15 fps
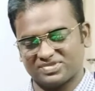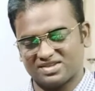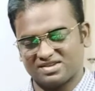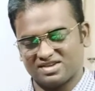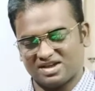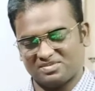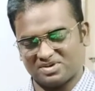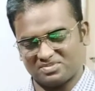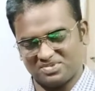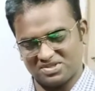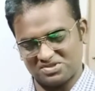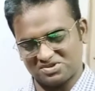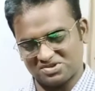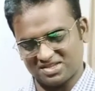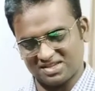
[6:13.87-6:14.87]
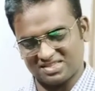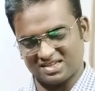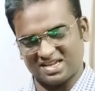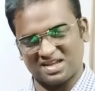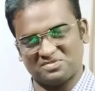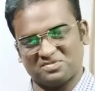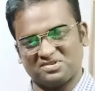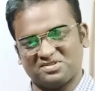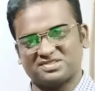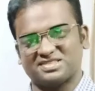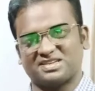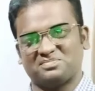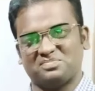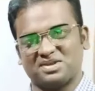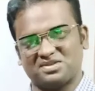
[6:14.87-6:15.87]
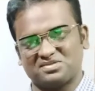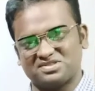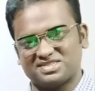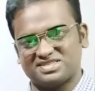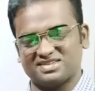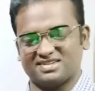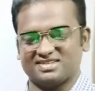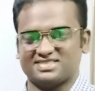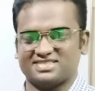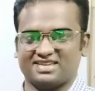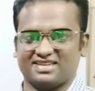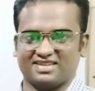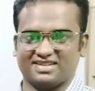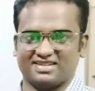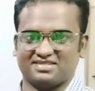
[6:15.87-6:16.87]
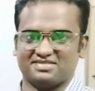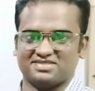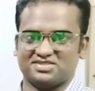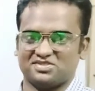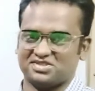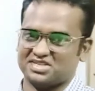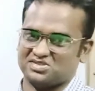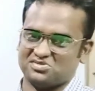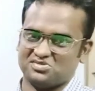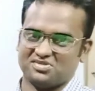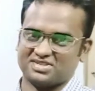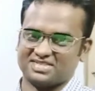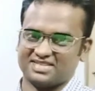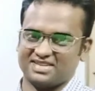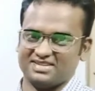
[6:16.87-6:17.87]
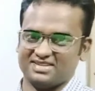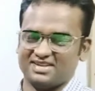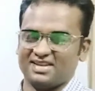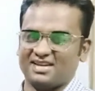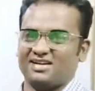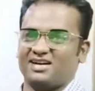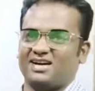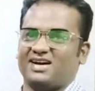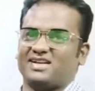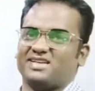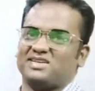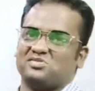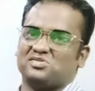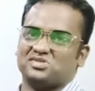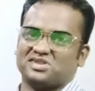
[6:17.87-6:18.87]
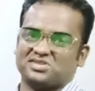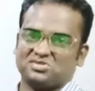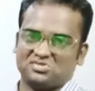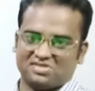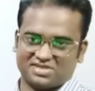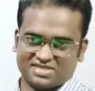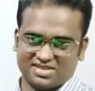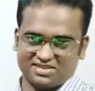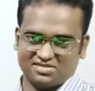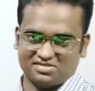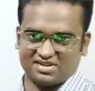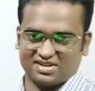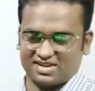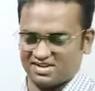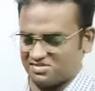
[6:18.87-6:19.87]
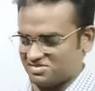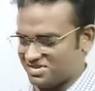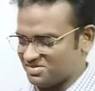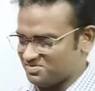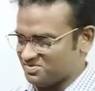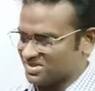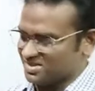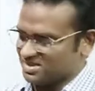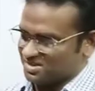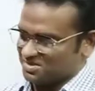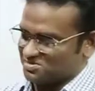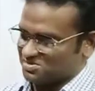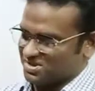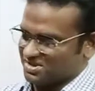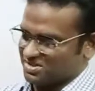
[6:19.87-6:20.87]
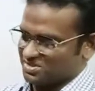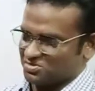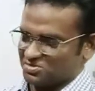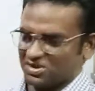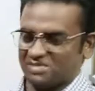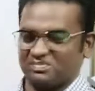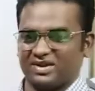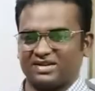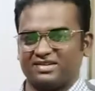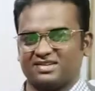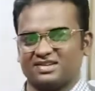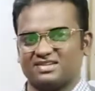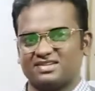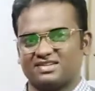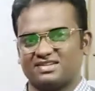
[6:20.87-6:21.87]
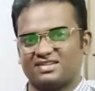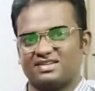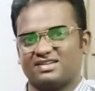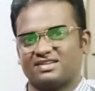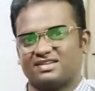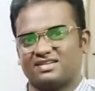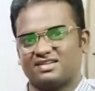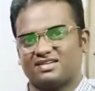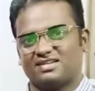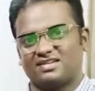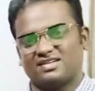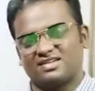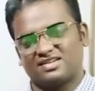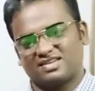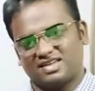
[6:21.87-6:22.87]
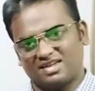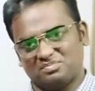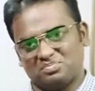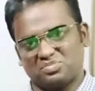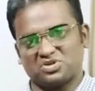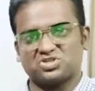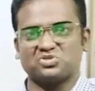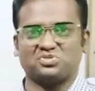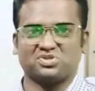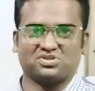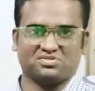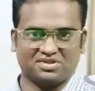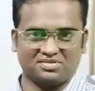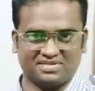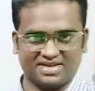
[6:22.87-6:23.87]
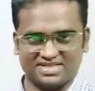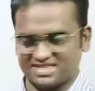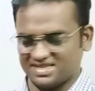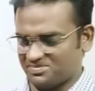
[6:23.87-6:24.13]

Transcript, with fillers: আমার ভিতর থেকে যে কার্বন ডাইঅক্সাইডটা বের হচ্ছে সেই এটা হচ্ছে অধাতুর অক্সাইড আর এই অধাতুর অক্সাইড হওয়ার কারণে ওই চুনের পানিটার কে প্রশমিত করে ফেলেছে